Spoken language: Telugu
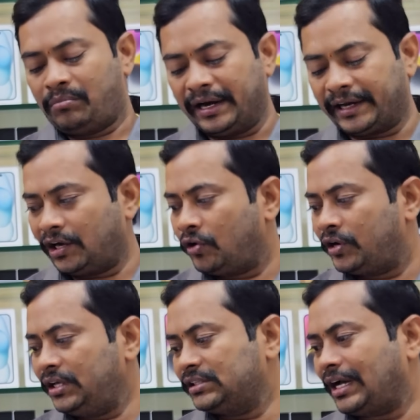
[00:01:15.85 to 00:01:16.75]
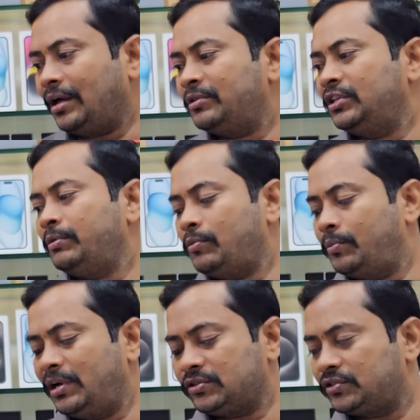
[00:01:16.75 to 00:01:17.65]
మార్కెట్లో అండి చాలామంది ఇప్పుడు
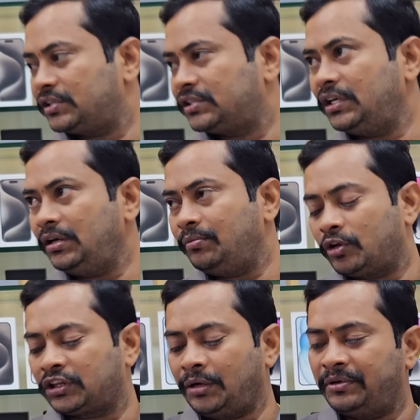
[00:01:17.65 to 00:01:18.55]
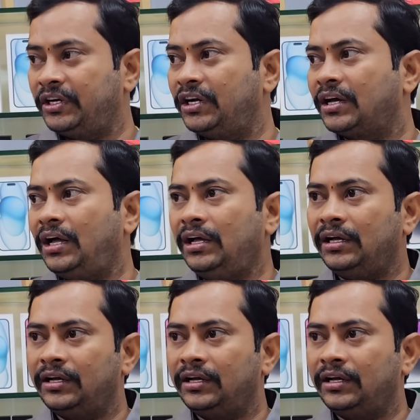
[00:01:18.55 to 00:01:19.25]
మొబైల్స్ వచ్చేసి మొత్తం నీట్గా